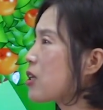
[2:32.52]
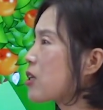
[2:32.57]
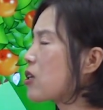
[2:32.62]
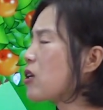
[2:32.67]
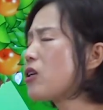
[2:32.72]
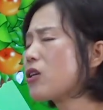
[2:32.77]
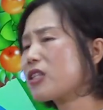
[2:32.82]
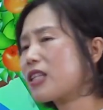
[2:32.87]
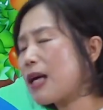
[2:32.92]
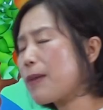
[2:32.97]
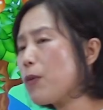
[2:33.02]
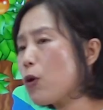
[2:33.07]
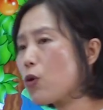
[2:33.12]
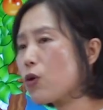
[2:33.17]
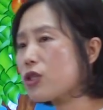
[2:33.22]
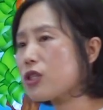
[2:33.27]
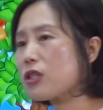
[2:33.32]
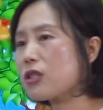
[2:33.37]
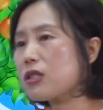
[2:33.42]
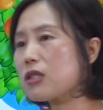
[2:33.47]
그 내몸
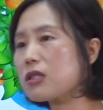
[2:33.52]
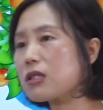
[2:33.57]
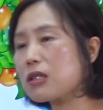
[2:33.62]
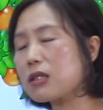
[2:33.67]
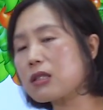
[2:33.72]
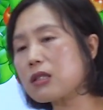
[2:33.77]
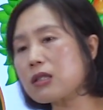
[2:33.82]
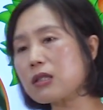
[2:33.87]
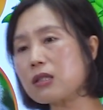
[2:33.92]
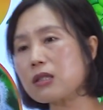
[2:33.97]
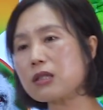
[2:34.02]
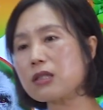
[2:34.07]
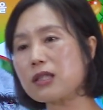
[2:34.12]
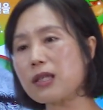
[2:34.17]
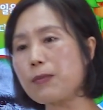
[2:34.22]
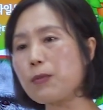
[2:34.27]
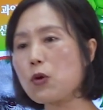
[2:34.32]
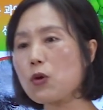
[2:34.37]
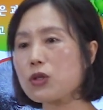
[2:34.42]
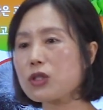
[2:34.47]
고치는 그
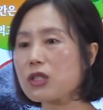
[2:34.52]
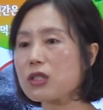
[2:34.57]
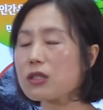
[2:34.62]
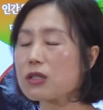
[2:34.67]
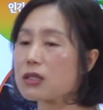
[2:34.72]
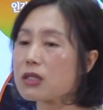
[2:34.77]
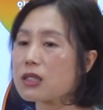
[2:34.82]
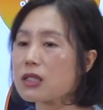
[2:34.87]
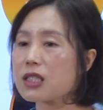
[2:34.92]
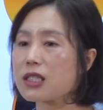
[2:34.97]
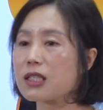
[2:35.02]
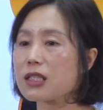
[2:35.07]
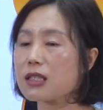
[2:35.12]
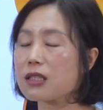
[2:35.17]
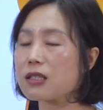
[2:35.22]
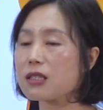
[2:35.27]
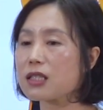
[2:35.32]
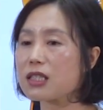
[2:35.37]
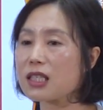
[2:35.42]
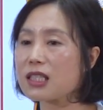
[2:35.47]
내몸 고치는
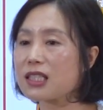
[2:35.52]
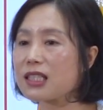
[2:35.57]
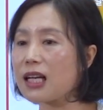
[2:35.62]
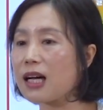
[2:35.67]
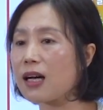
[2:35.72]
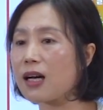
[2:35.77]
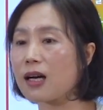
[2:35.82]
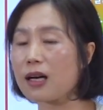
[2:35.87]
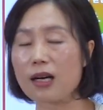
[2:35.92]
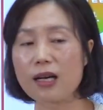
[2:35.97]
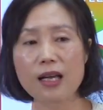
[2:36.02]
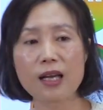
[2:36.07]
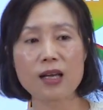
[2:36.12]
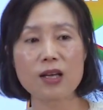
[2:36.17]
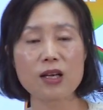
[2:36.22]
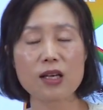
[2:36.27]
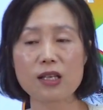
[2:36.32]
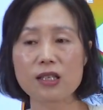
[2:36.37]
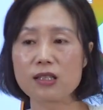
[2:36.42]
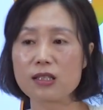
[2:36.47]
어,
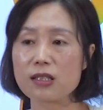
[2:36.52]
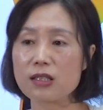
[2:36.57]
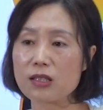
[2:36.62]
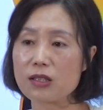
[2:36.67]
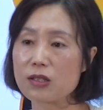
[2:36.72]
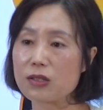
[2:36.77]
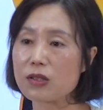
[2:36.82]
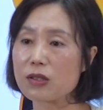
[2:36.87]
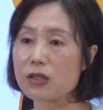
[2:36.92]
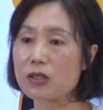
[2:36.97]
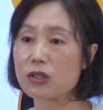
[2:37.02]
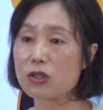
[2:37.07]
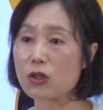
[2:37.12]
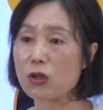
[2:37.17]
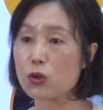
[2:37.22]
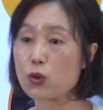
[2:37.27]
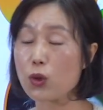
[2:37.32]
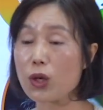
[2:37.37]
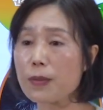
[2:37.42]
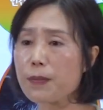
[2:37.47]
식사에
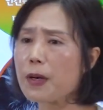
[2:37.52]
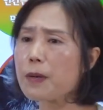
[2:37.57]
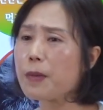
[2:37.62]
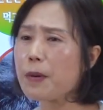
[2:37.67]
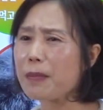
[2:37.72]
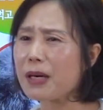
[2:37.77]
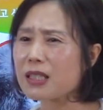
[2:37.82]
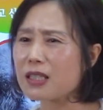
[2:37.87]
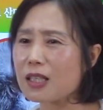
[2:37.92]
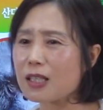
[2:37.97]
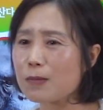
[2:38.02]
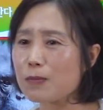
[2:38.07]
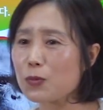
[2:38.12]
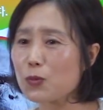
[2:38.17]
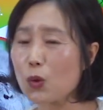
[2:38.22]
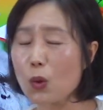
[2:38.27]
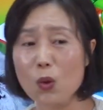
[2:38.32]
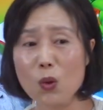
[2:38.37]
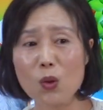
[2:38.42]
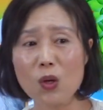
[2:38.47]
그저 조엘 팔만 박사님은
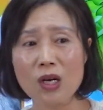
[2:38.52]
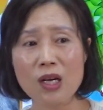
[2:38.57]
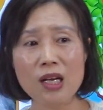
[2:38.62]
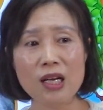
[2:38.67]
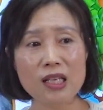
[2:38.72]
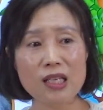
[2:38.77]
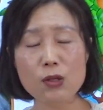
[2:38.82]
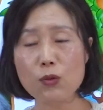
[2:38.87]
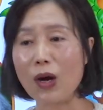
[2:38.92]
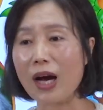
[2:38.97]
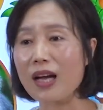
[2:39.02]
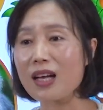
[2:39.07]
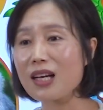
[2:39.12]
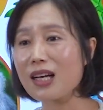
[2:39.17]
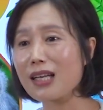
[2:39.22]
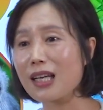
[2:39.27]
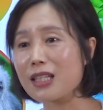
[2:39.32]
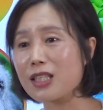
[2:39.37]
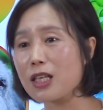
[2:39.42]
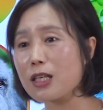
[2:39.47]
또 이
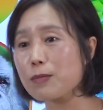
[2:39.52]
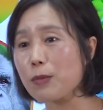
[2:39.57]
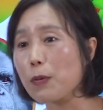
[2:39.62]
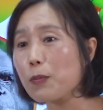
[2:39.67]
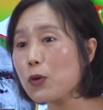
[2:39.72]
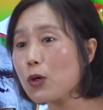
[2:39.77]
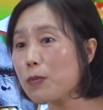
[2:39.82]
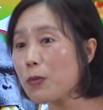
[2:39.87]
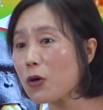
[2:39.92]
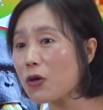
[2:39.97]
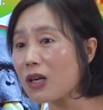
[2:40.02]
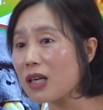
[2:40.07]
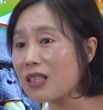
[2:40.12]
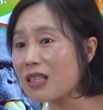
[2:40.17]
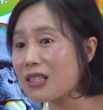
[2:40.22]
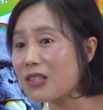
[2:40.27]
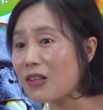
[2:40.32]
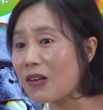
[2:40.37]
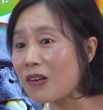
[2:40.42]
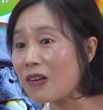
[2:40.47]
과일과 야채를 몇 프로 먹으라
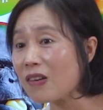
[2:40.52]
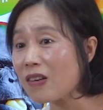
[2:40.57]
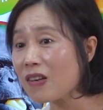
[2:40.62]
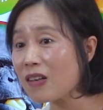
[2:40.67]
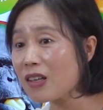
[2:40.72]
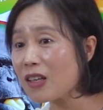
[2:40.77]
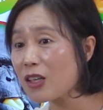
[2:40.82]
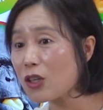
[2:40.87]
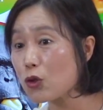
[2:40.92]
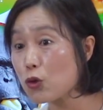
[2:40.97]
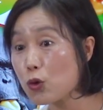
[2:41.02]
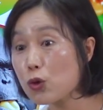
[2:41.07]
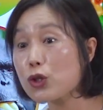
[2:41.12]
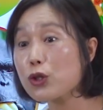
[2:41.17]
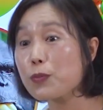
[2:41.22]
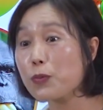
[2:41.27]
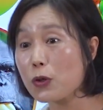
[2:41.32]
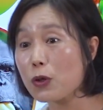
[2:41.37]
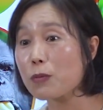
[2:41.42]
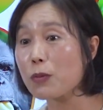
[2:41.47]
그랬어요?
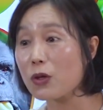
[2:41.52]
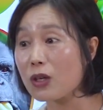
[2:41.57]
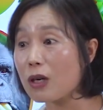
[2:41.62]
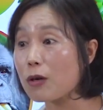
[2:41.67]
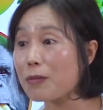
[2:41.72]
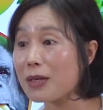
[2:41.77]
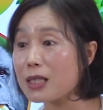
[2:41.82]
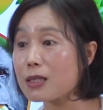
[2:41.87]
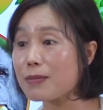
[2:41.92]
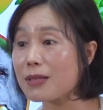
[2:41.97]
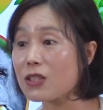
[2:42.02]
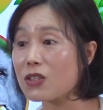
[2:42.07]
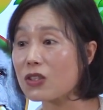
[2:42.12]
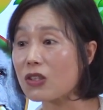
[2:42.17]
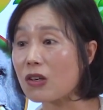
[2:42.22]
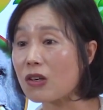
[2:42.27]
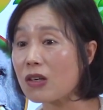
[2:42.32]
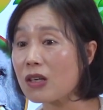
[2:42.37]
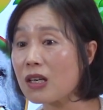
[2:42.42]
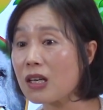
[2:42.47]
60% 먹으라고
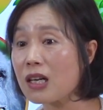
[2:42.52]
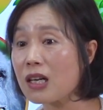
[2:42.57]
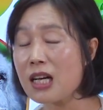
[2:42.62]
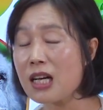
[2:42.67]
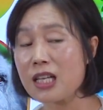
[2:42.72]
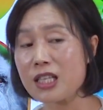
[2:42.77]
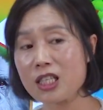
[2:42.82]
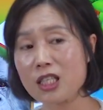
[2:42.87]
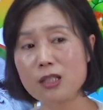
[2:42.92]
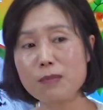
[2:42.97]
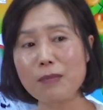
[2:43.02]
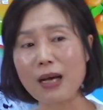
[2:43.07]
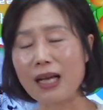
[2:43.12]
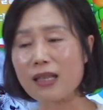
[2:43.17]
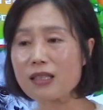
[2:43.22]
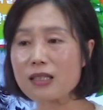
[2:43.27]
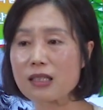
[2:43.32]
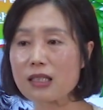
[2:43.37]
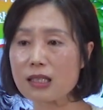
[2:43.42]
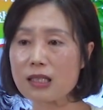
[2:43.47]
말씀하셨어 지금
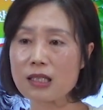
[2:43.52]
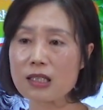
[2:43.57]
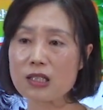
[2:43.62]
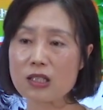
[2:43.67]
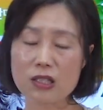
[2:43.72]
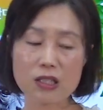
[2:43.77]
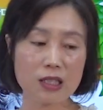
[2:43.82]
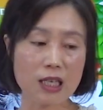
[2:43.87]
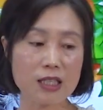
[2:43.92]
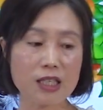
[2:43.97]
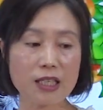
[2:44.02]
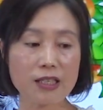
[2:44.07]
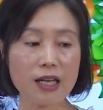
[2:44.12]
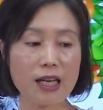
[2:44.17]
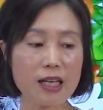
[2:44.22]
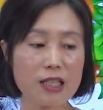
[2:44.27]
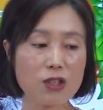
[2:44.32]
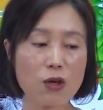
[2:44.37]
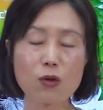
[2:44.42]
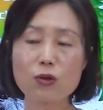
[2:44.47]
많은 이
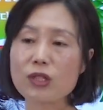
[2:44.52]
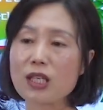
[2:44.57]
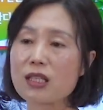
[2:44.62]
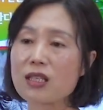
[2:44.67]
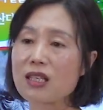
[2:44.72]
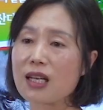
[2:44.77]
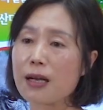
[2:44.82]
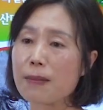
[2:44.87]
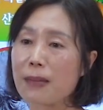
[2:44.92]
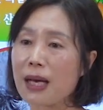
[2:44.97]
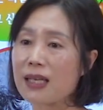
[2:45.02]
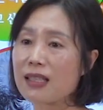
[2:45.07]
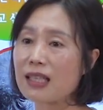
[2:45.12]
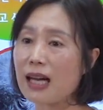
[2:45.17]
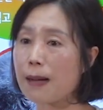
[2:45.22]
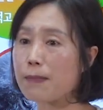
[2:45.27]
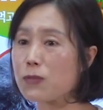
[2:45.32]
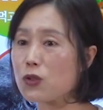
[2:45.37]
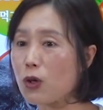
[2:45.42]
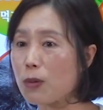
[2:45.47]
대체의학의 선구자들과 많은
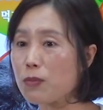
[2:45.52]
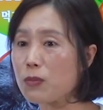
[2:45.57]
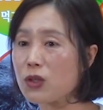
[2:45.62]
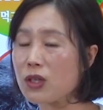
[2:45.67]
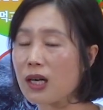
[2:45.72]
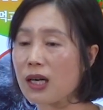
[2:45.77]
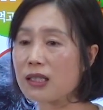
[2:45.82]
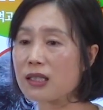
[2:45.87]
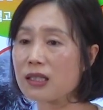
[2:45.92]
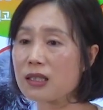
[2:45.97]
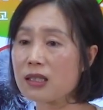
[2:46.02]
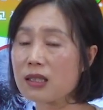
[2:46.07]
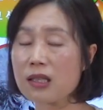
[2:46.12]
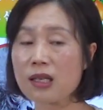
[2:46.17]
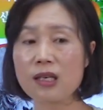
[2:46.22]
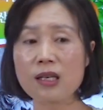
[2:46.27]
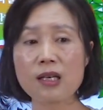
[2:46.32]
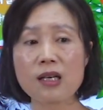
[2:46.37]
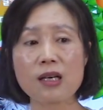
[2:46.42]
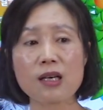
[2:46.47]
암 전문가들
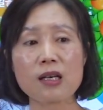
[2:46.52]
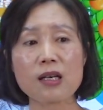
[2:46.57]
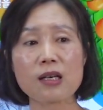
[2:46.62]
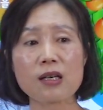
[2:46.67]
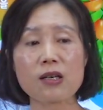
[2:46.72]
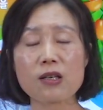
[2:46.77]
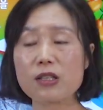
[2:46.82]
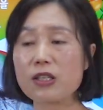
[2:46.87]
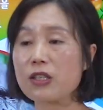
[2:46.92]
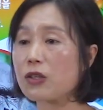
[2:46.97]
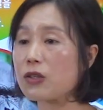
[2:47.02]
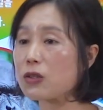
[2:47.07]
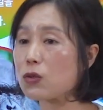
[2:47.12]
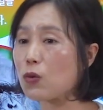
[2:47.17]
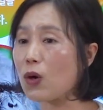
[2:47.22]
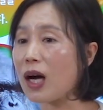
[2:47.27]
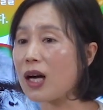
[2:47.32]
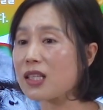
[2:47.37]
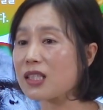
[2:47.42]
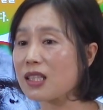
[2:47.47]
어, 이런
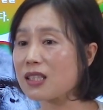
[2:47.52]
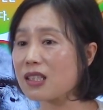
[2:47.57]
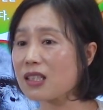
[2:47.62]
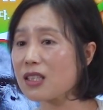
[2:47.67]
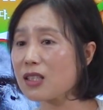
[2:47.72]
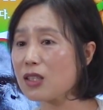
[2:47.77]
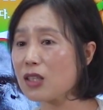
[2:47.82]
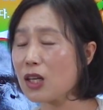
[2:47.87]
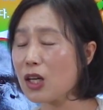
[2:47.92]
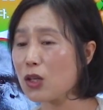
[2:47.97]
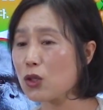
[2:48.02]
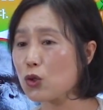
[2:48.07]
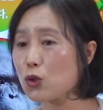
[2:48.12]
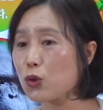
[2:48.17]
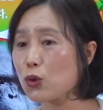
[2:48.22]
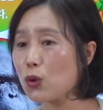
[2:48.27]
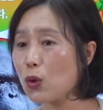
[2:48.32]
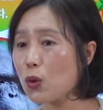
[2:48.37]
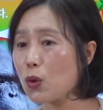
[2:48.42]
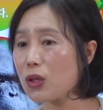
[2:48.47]
과학자들이
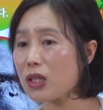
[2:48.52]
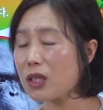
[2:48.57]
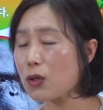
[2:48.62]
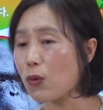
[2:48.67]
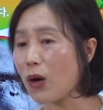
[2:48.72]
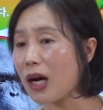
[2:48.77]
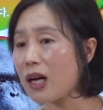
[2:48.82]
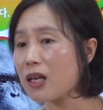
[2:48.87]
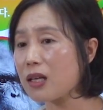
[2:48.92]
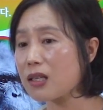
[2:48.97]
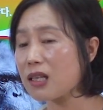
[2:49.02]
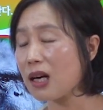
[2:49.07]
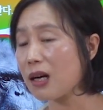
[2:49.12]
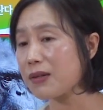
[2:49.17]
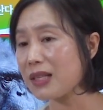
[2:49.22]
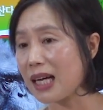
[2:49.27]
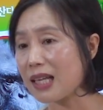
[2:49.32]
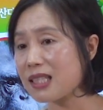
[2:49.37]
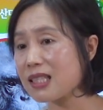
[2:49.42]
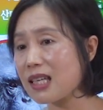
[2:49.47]
주로 이 과일과
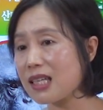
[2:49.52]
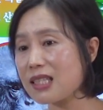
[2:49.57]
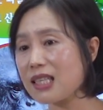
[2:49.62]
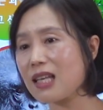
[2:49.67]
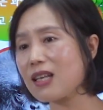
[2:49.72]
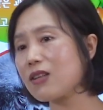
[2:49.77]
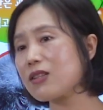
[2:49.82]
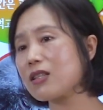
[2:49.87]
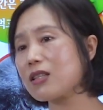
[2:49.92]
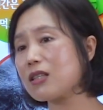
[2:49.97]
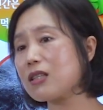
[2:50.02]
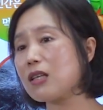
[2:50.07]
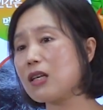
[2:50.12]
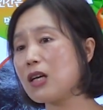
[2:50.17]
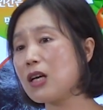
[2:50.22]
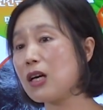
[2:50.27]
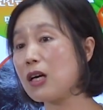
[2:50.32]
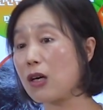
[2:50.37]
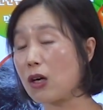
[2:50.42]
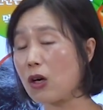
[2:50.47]
야채 샐러드를
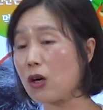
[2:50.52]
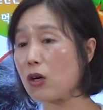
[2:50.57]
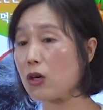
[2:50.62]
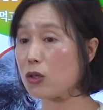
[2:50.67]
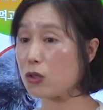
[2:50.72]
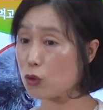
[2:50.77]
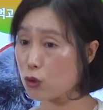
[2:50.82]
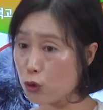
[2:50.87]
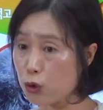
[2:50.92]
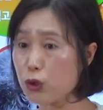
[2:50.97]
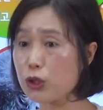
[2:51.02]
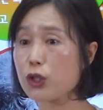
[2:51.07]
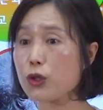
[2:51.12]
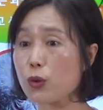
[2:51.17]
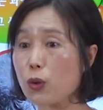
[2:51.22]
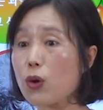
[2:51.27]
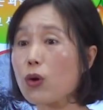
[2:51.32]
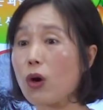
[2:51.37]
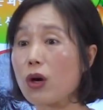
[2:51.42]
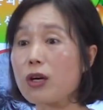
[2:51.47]
어,
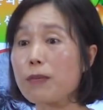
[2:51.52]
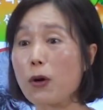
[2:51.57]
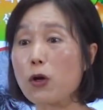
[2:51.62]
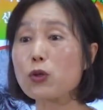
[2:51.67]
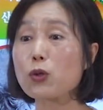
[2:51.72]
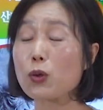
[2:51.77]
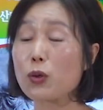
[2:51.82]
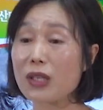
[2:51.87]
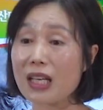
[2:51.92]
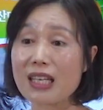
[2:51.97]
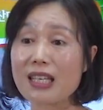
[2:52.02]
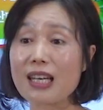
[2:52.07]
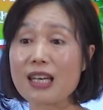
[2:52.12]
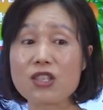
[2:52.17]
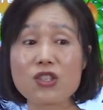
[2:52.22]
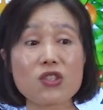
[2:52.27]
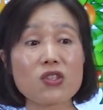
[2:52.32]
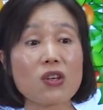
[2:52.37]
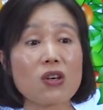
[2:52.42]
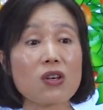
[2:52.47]
주식으로 거의 먹도록
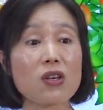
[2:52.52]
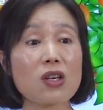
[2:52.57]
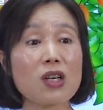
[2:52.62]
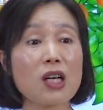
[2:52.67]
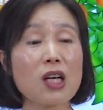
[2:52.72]
얘기하시죠.